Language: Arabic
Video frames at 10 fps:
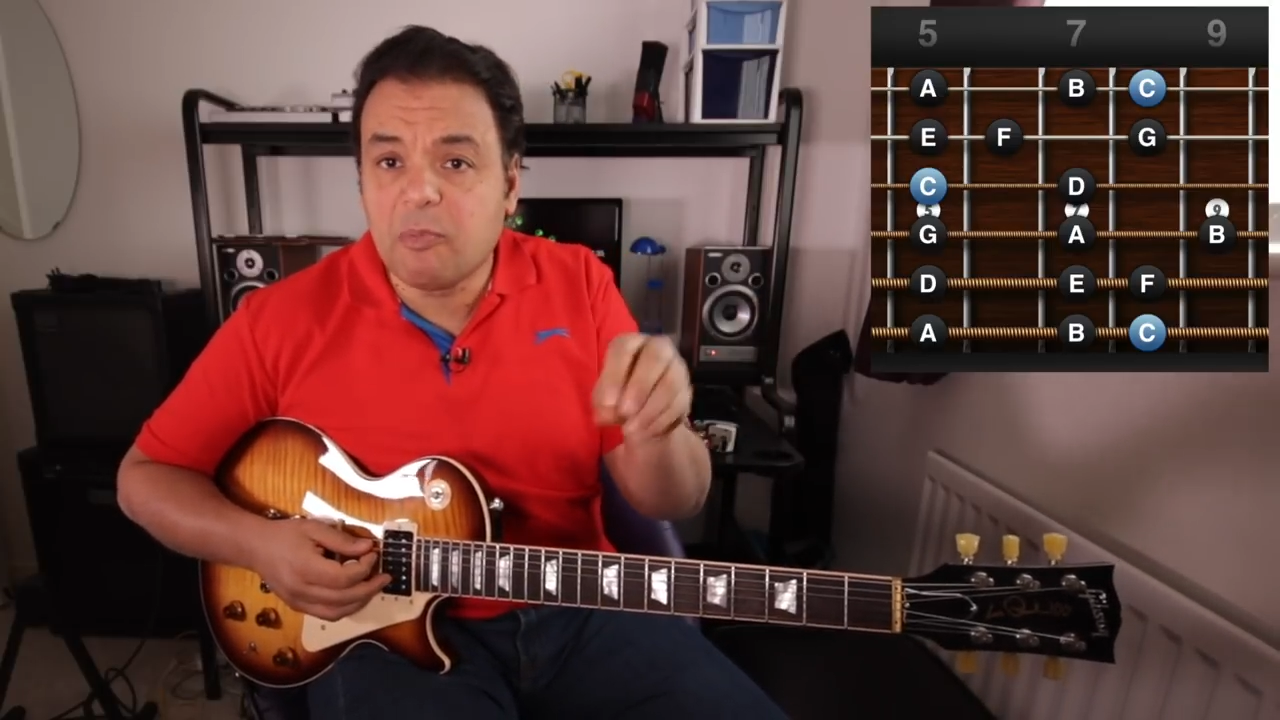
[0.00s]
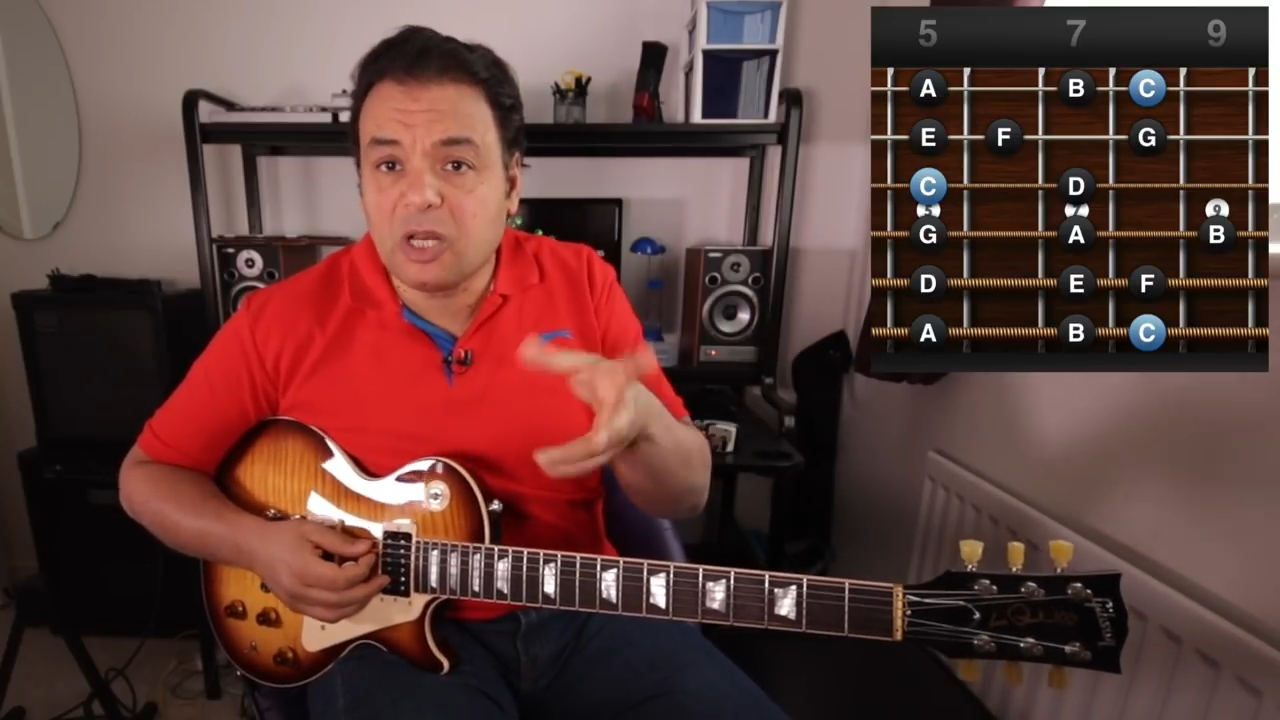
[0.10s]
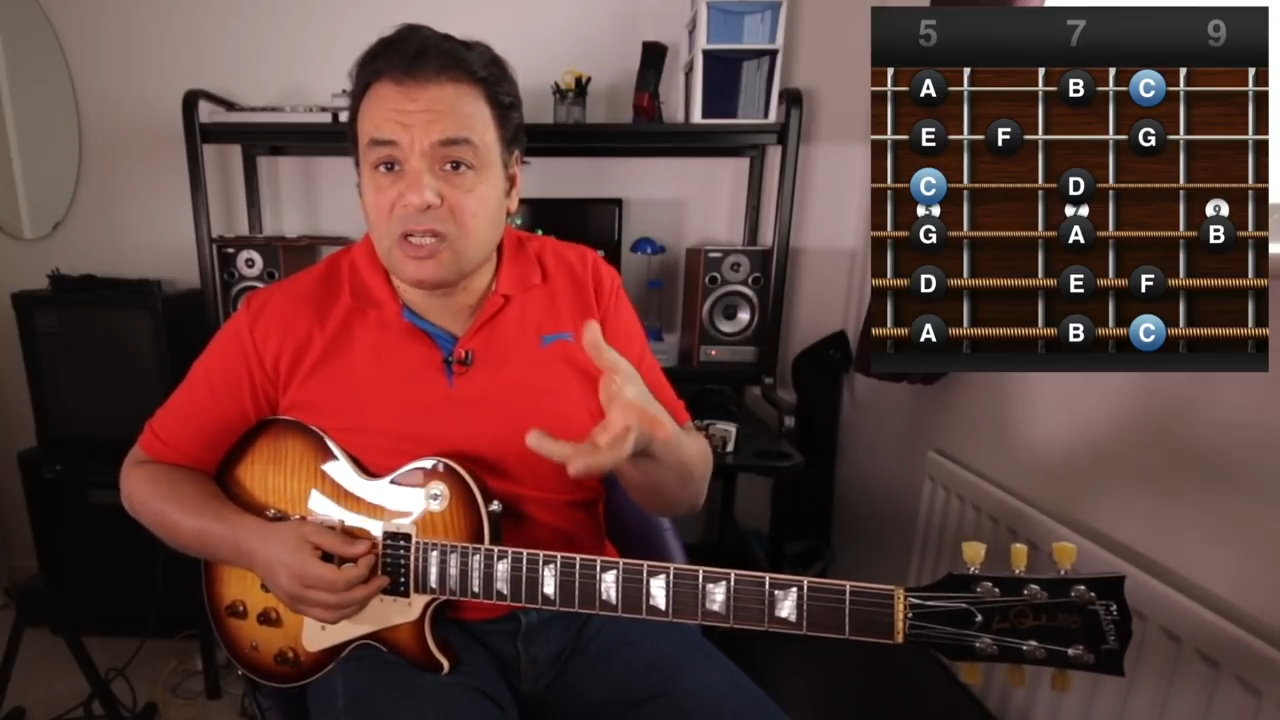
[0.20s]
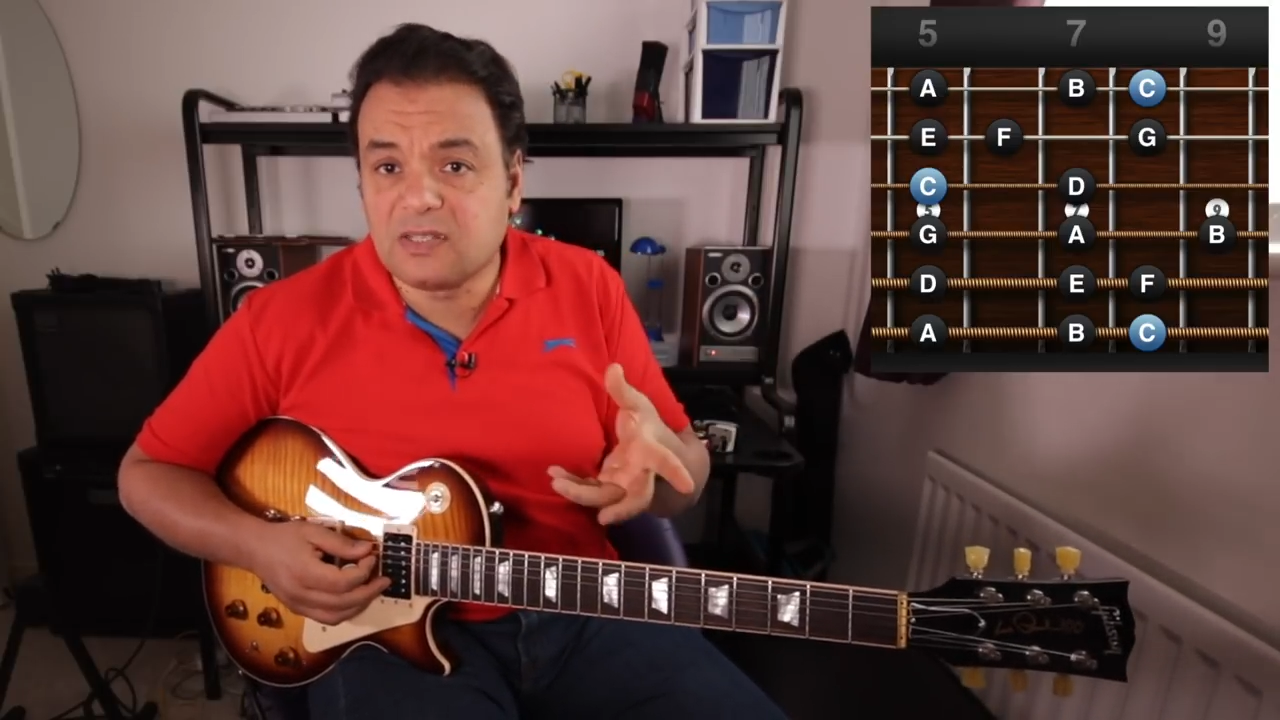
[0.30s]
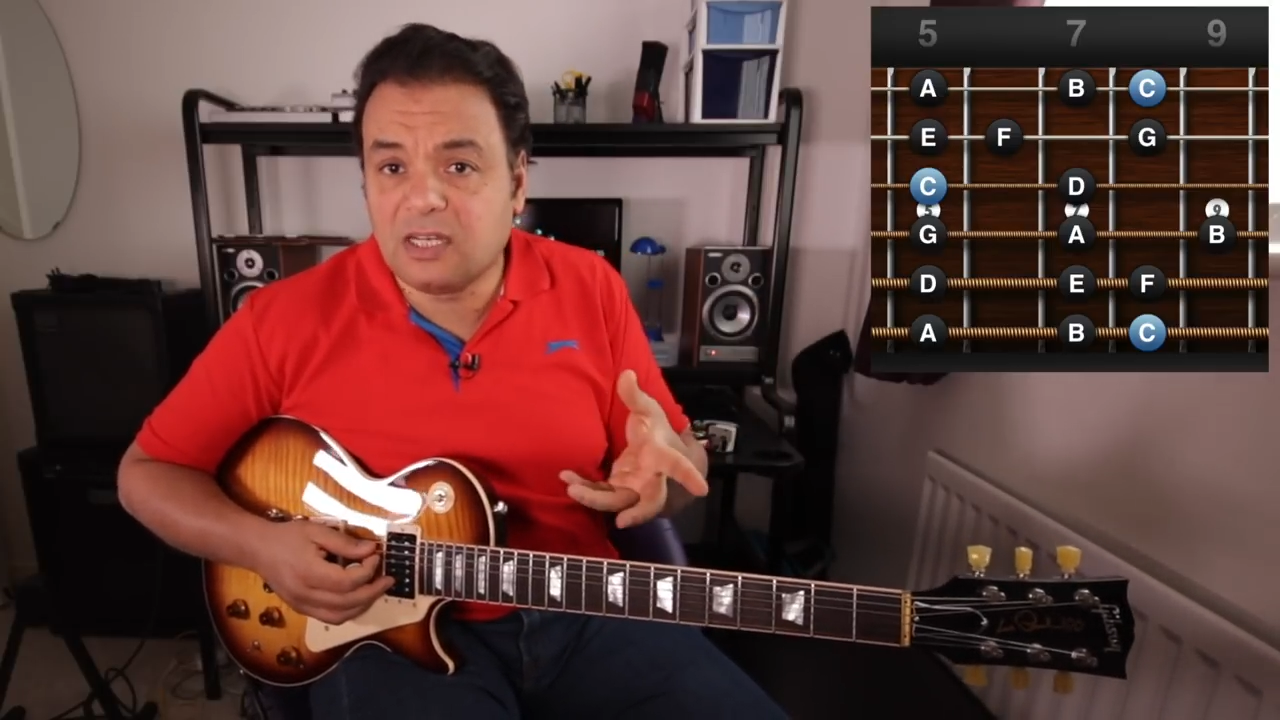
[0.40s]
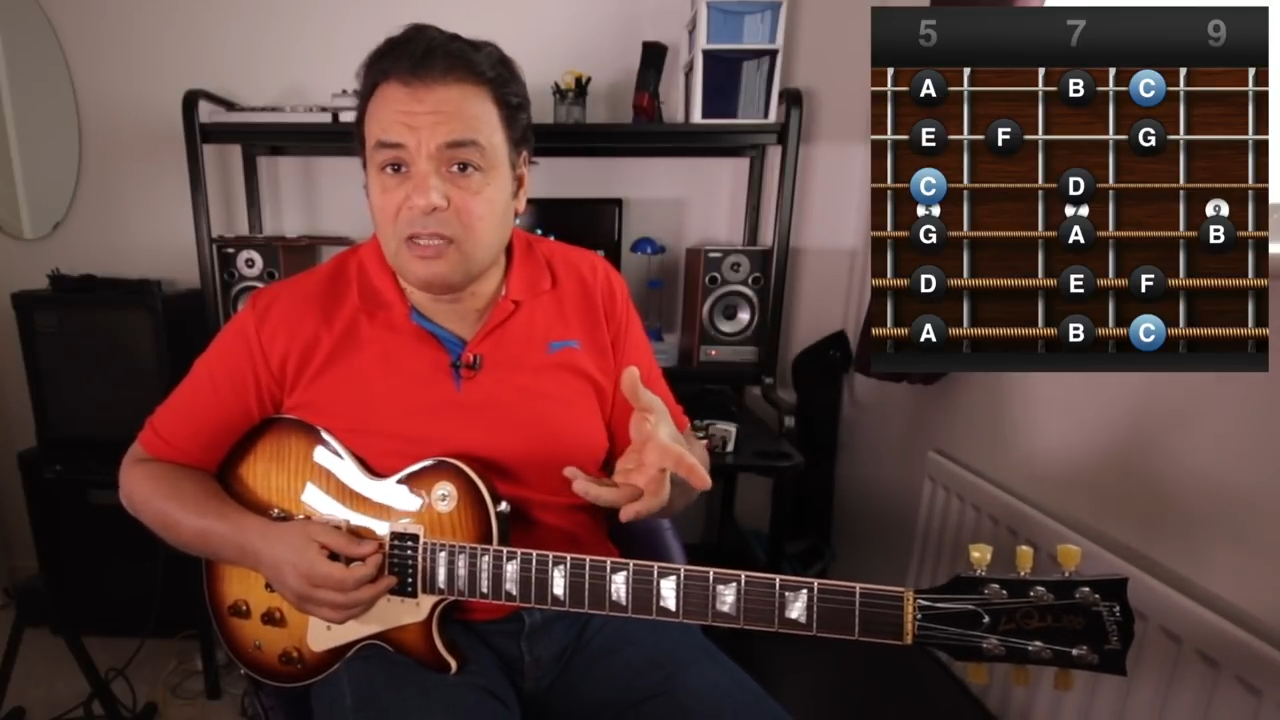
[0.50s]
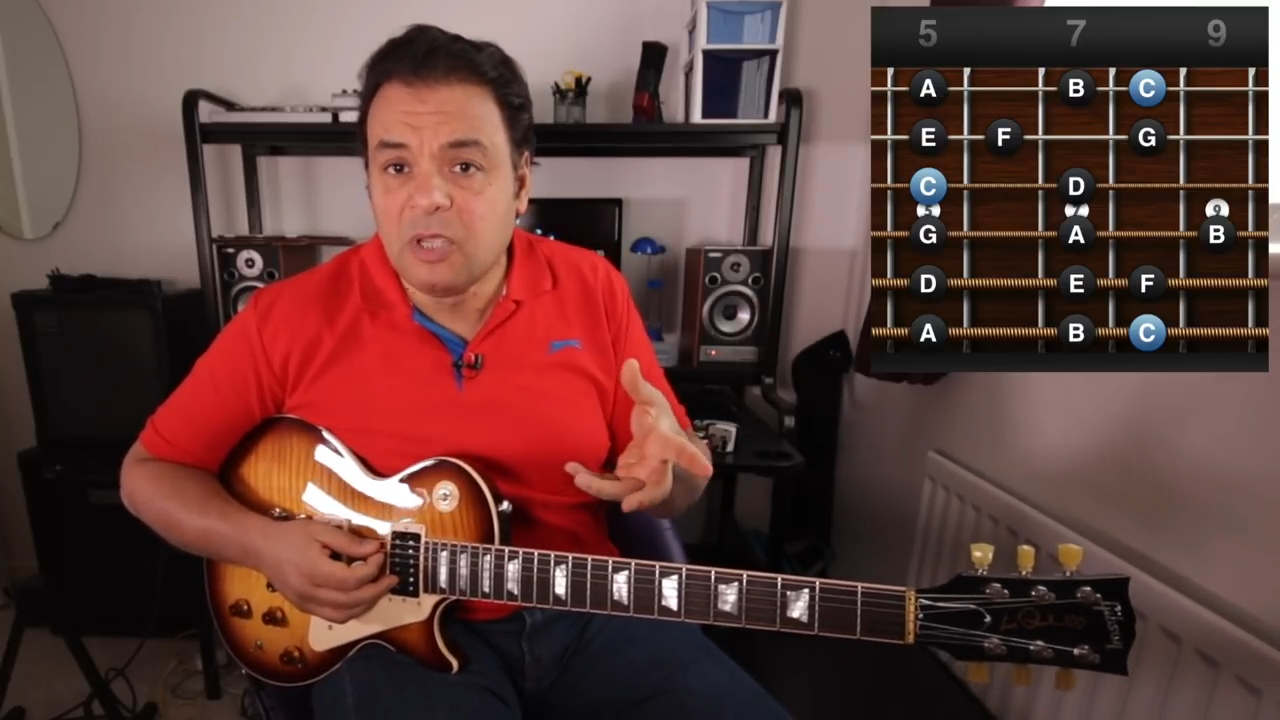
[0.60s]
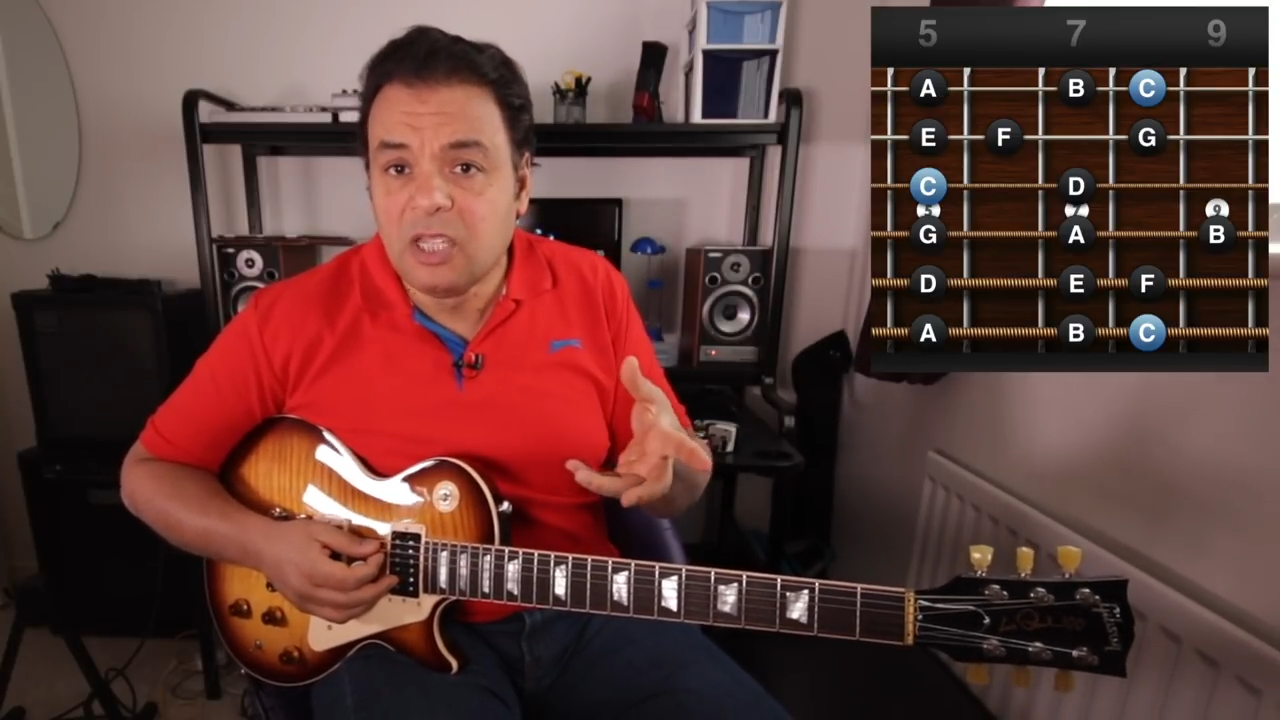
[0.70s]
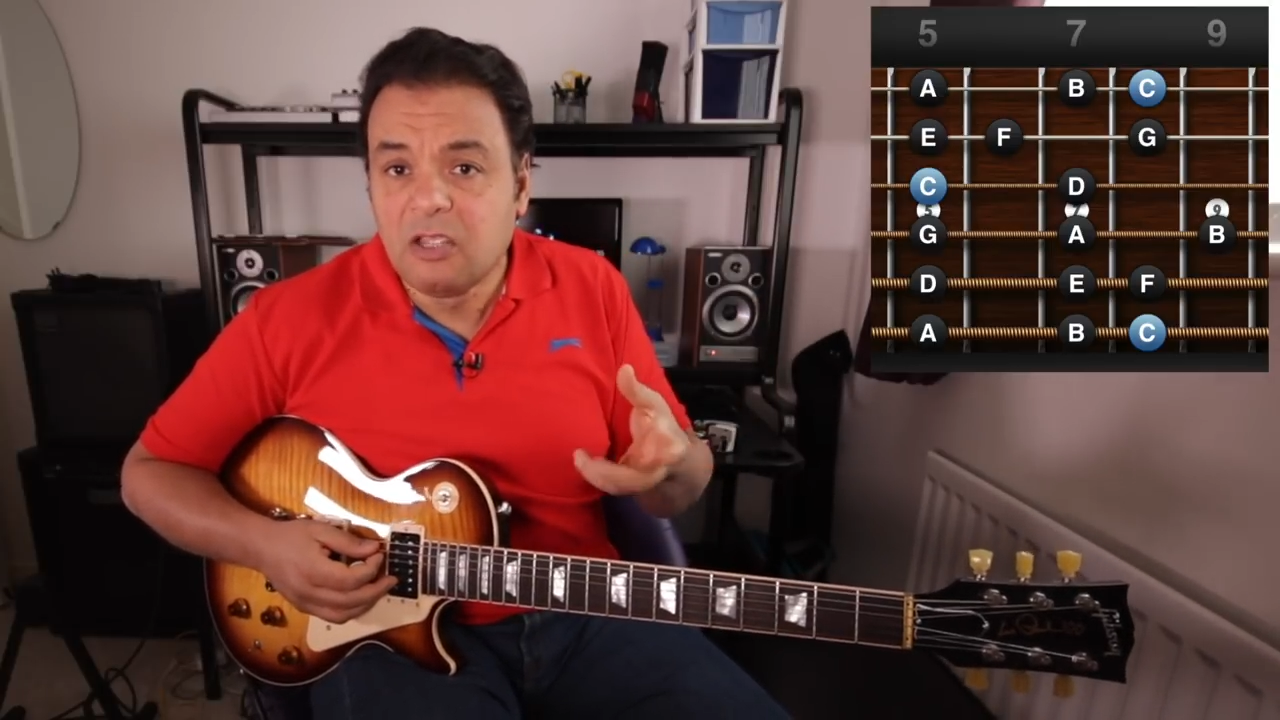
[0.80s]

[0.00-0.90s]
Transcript: بره السلم